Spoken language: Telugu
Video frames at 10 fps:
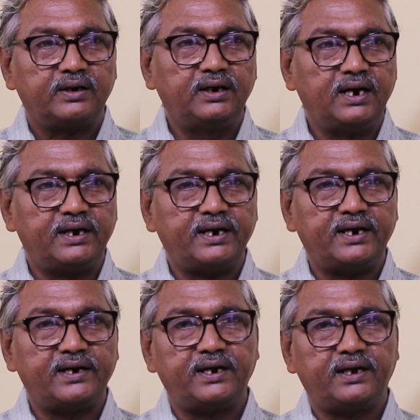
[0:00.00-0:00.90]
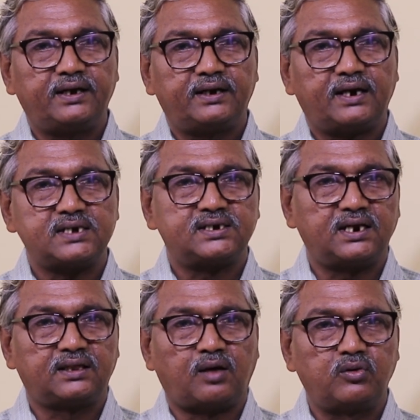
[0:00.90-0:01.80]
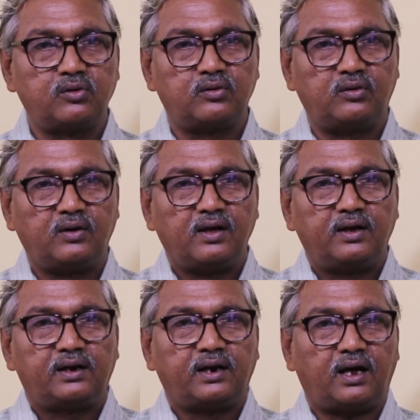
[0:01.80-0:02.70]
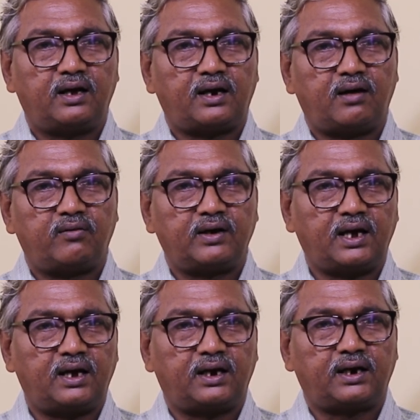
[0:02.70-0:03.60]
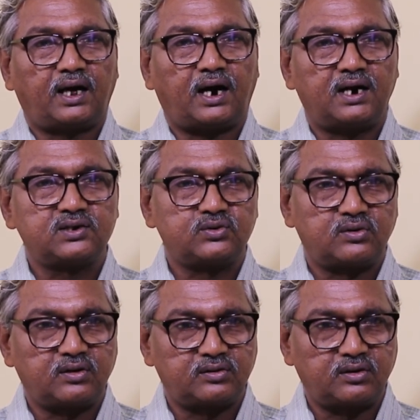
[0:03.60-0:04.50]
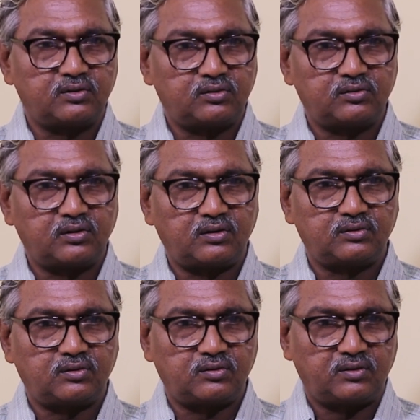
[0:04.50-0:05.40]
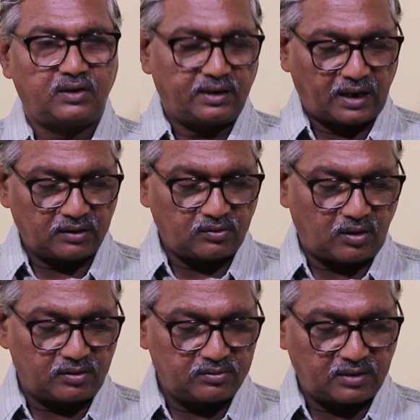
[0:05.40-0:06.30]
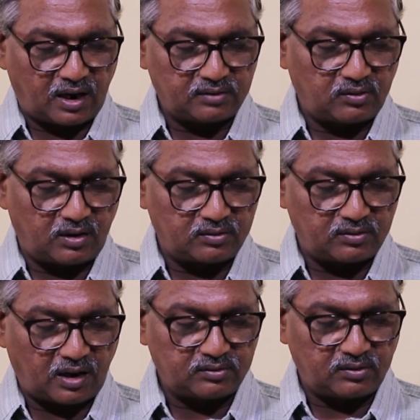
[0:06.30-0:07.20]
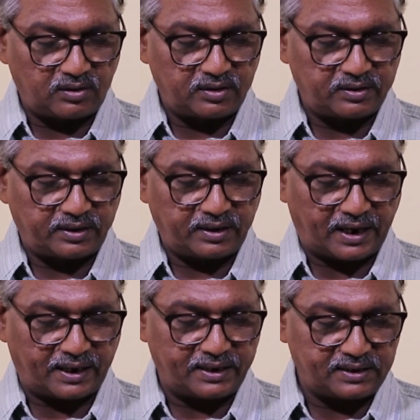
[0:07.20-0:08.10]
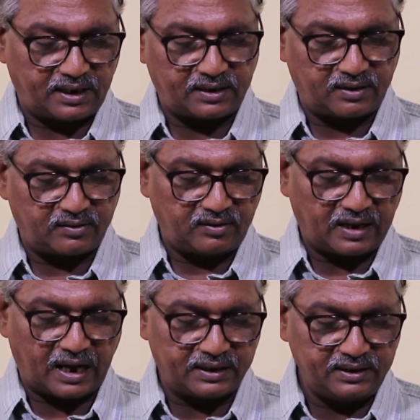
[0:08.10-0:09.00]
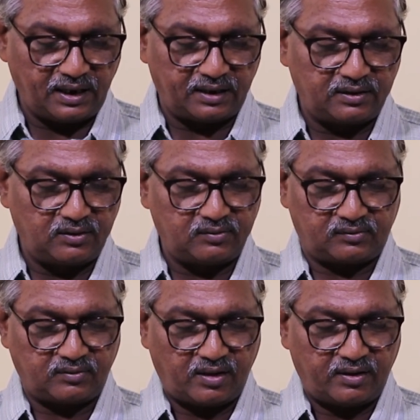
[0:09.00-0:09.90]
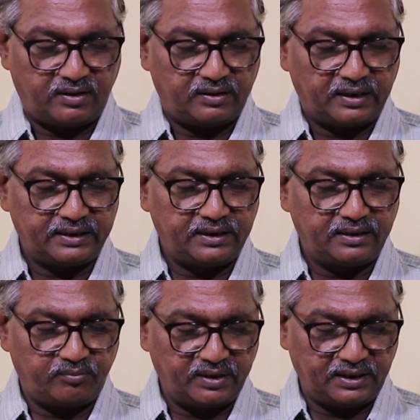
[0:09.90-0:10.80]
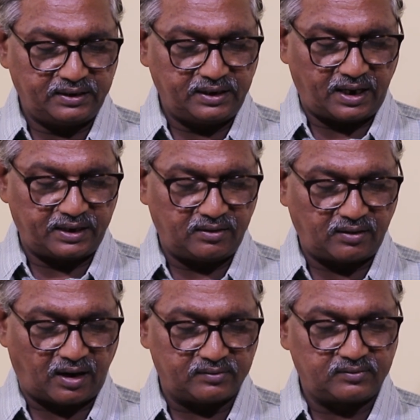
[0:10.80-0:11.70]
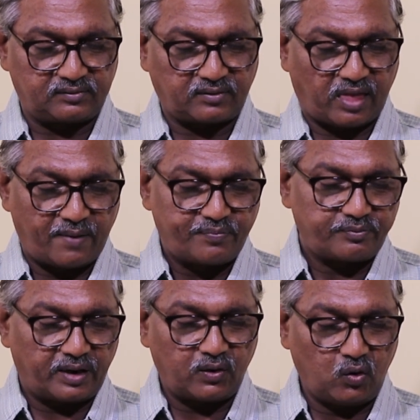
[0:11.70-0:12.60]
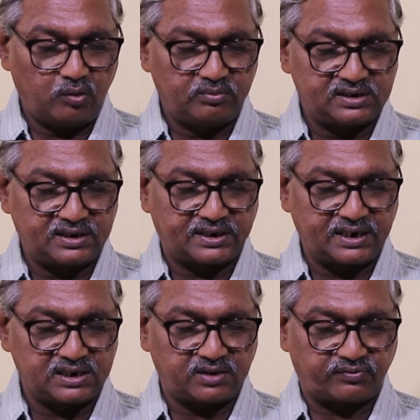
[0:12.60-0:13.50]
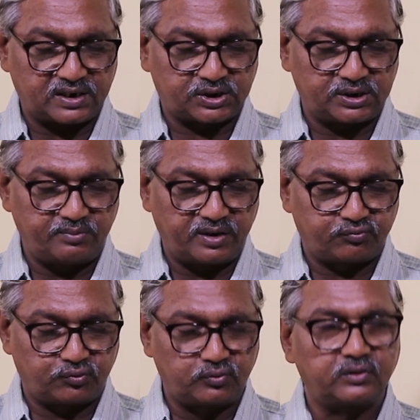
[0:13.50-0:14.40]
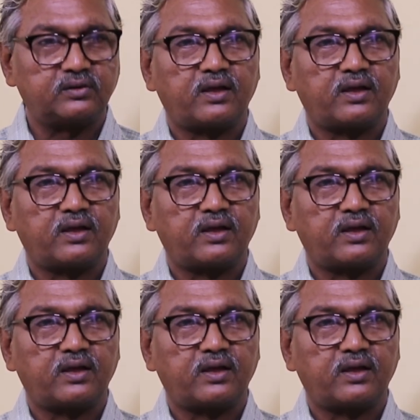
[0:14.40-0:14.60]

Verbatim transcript: ఇల్లు అంటే ఏంటి నా చిన్న తమ్ముడు నా నా వంక నా కాళ్ళ చుట్టూరు తిరుగుతూ తిరుగుతూ నాతో ఆడు నాతో నాతో ఆడు అని ఎక్కడైతే అంటాడో అది నా ఇల్లు ఇది మిగిలింది నా ఇల్లు కాదు మై హోమ్ ఈజ్ అ టేస్ట్ ఆఫ్ ఫ్రెష్లీ మేడ్ ఫుడ్